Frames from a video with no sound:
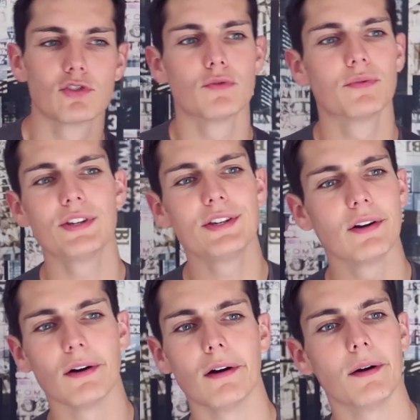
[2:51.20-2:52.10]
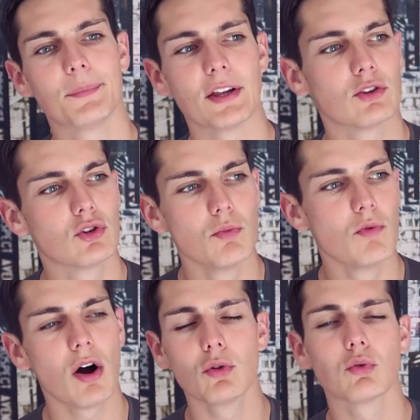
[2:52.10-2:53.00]
Tu vis euh, peut-être deux
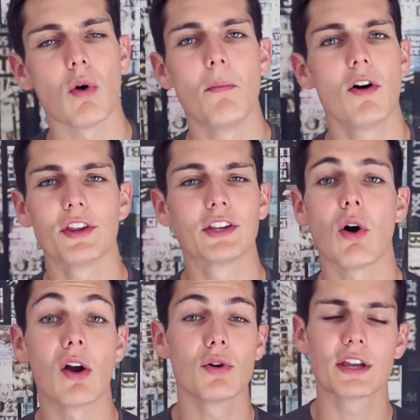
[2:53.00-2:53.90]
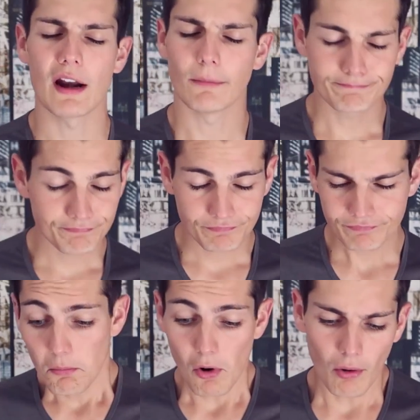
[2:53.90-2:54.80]
mois ou trois mois en étant un local.
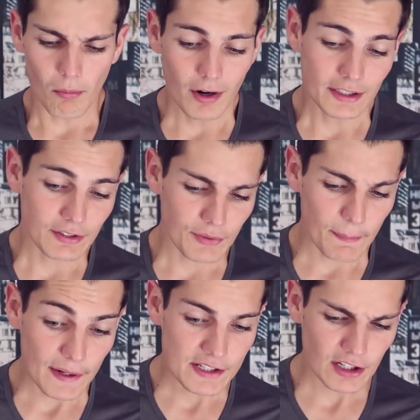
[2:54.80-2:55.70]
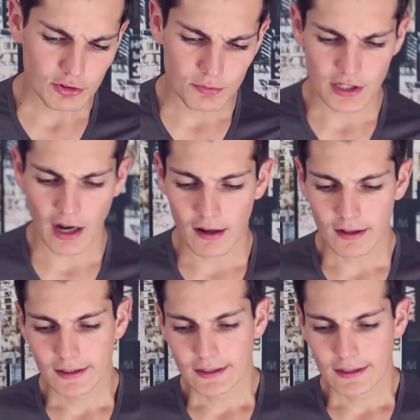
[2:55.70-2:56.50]
Bon, au moins il s'est fait plaisir, tu me diras.